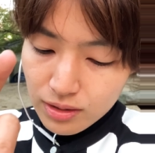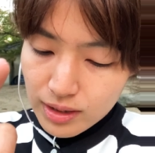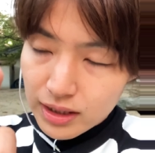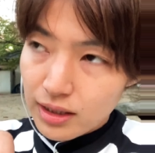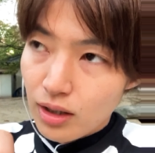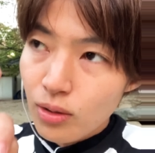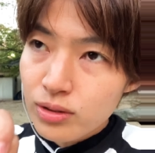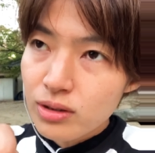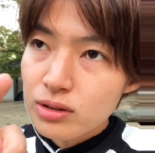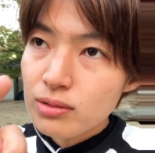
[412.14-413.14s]
とかなんか
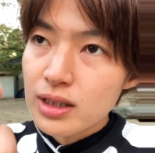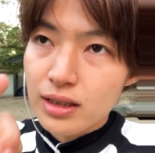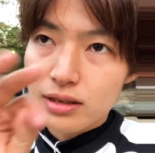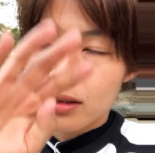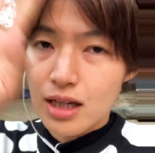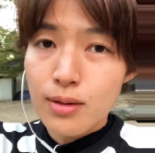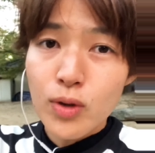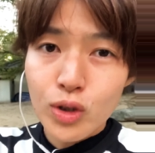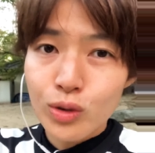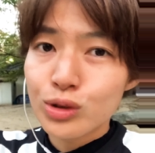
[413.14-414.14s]
本当にとにかく誰
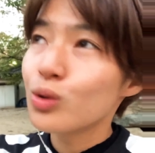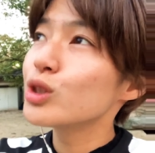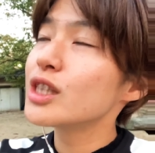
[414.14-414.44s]
も予想